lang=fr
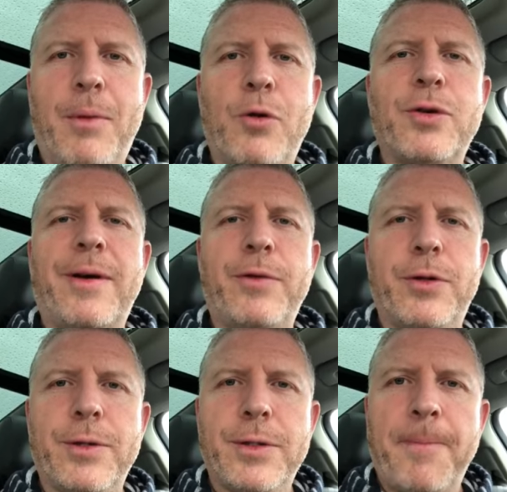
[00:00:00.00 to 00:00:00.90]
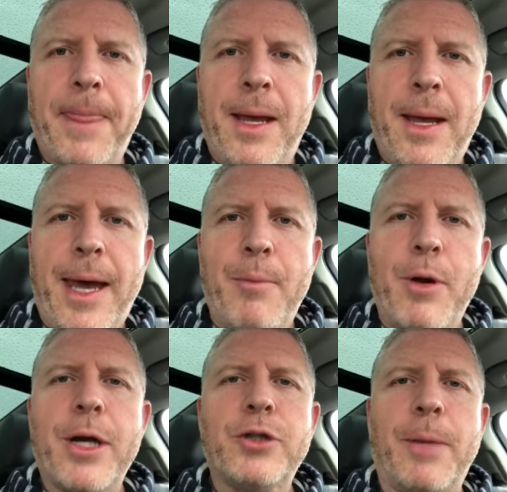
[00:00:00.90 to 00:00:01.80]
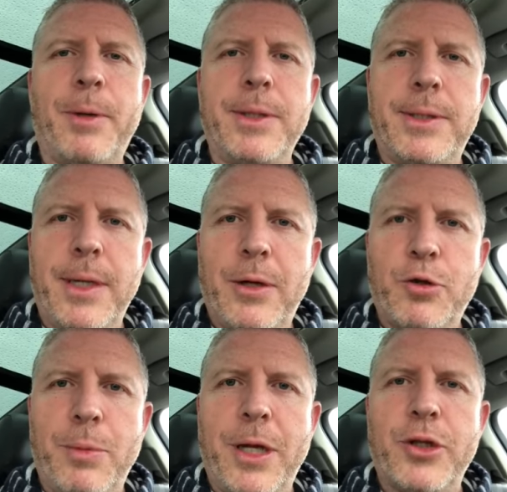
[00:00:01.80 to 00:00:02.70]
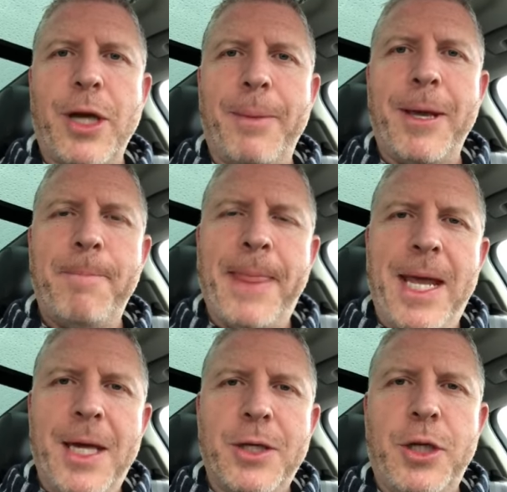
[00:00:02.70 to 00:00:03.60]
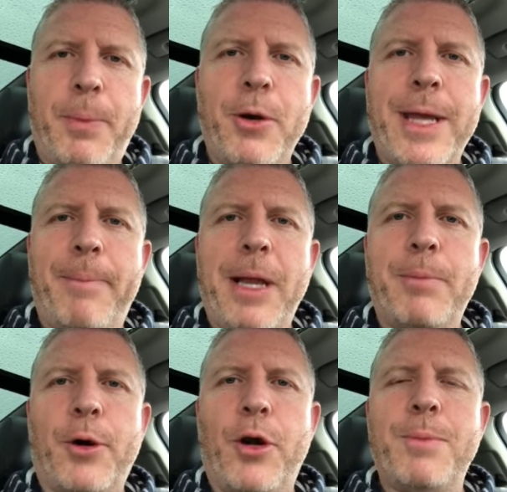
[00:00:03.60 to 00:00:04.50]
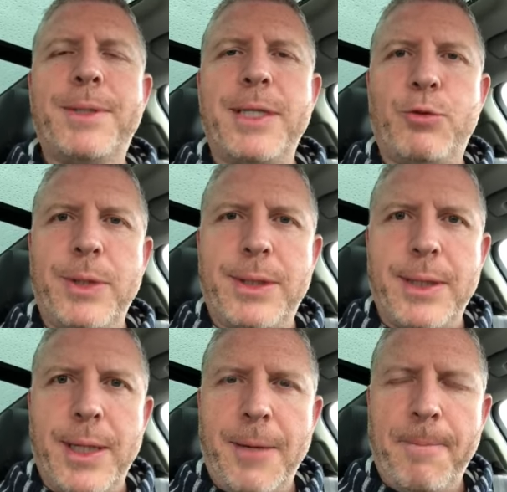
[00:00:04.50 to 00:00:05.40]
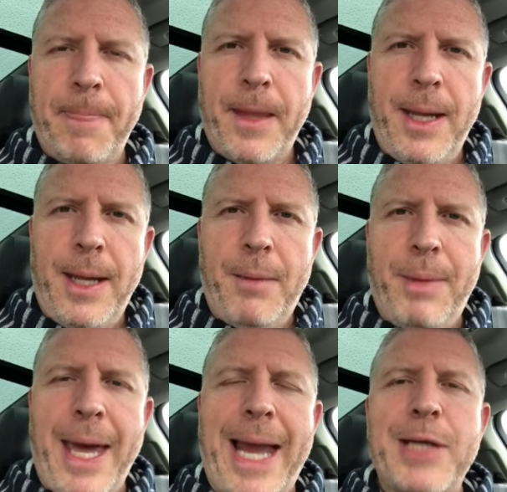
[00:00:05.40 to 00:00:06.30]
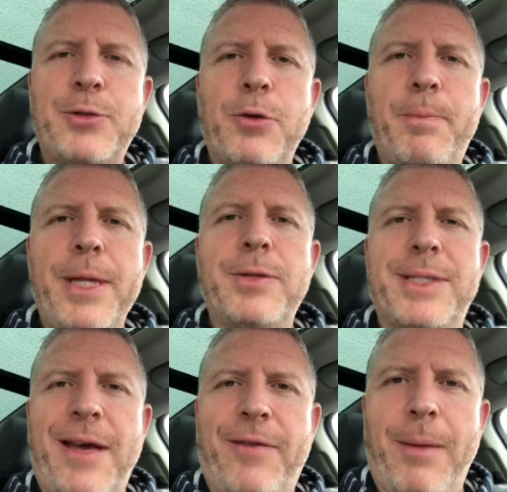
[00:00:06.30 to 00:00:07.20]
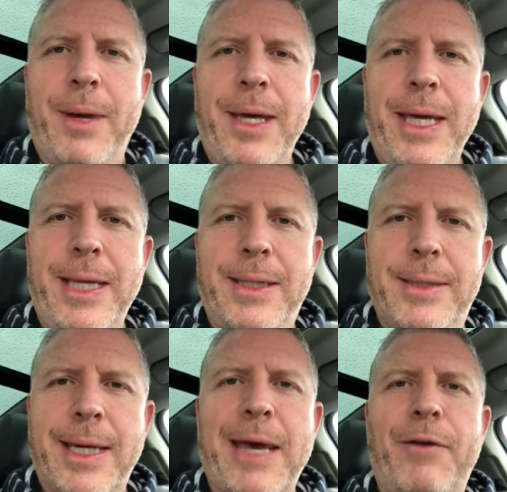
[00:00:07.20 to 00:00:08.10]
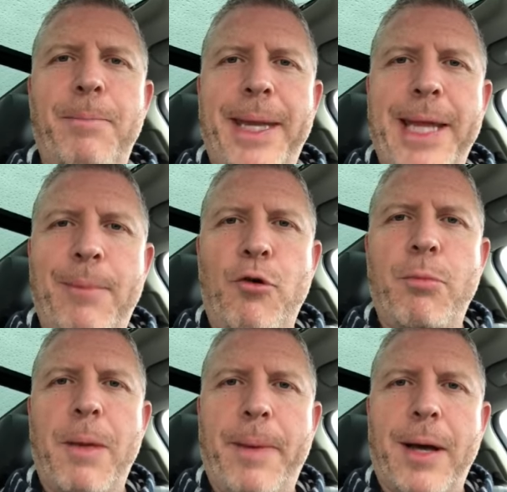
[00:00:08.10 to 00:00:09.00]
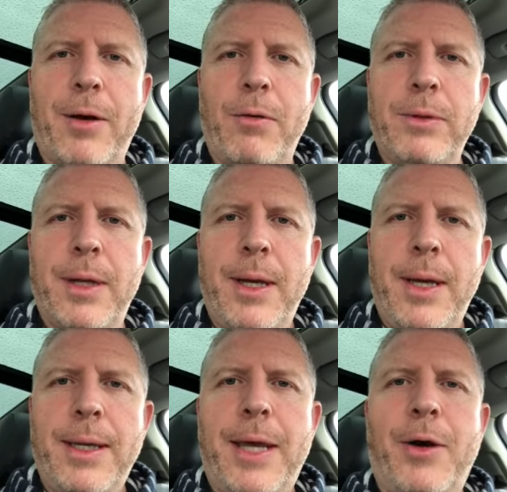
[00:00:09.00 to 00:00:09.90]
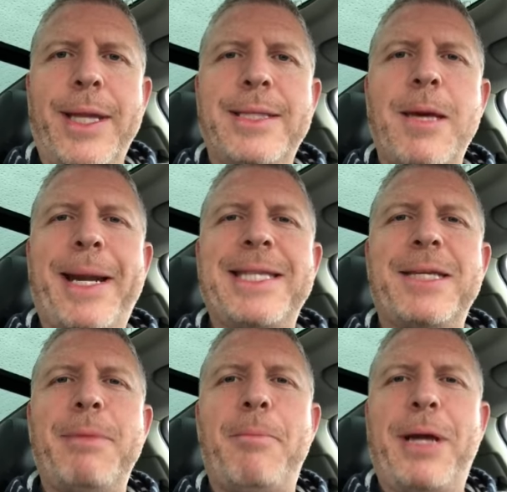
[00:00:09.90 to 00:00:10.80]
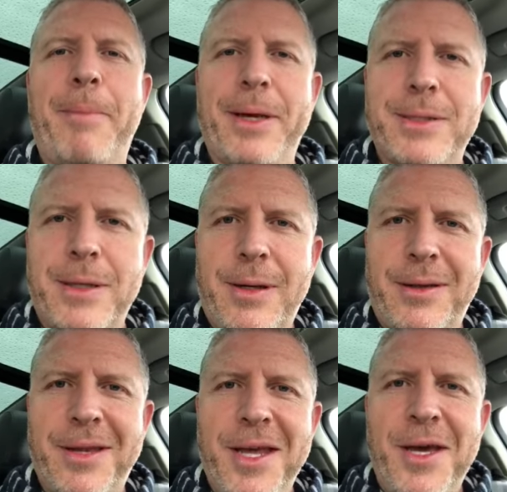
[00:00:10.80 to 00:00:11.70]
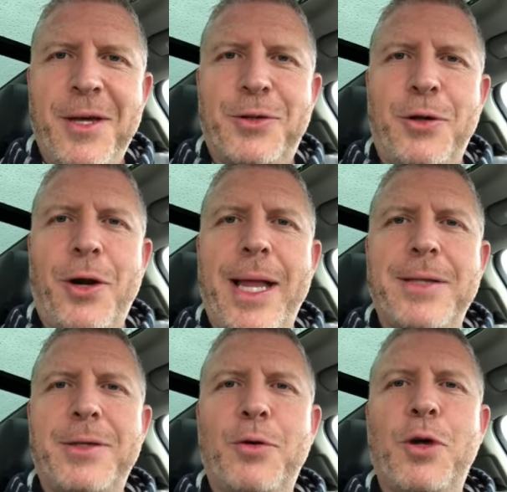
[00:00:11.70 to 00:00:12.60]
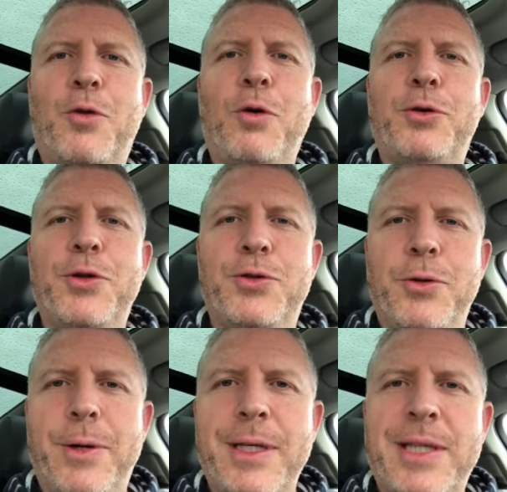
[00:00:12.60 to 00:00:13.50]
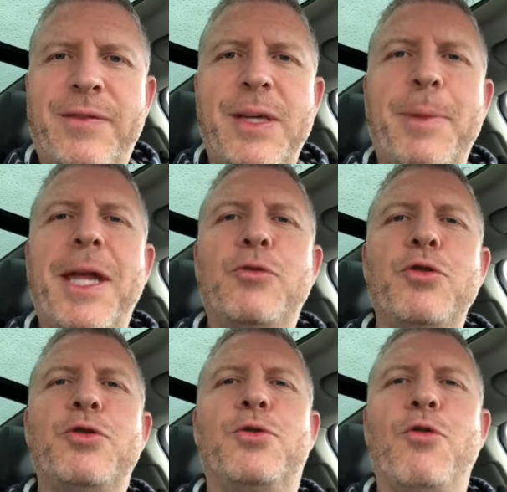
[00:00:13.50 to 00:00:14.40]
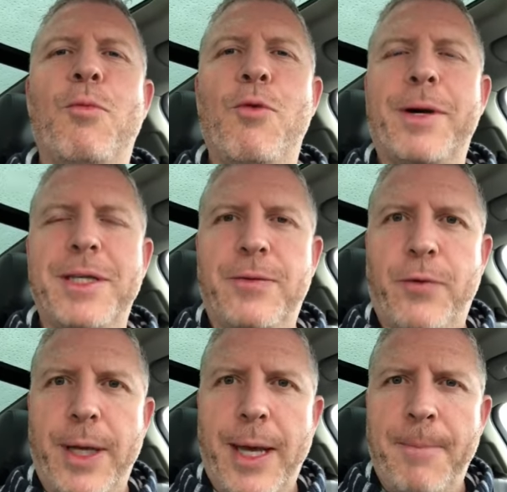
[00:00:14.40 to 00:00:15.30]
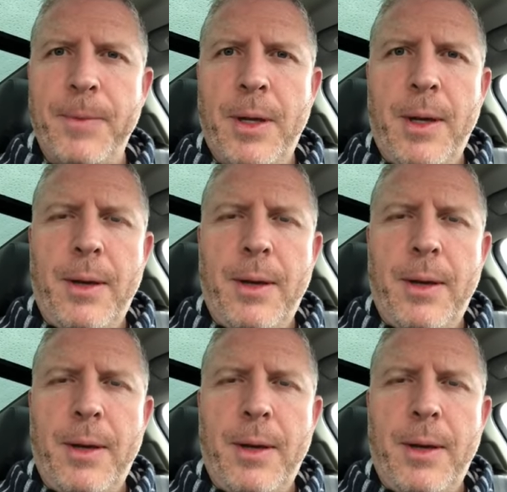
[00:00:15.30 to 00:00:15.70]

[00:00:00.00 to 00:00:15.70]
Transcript: Bonjour à vous tous. Et moi, quand j'étais policier, là, j'oublierai jamais, j'ai pris un appel pour un homme qui s'est suicidé, mais à la surprise de sa famille, il disait qu'il avait une peine d'amour, mais par contre, qu'il connaissait pratiquement pas la personne. C'est une relation de courte durée, ça faisait peut-être juste deux mois qu'ils se voyaient.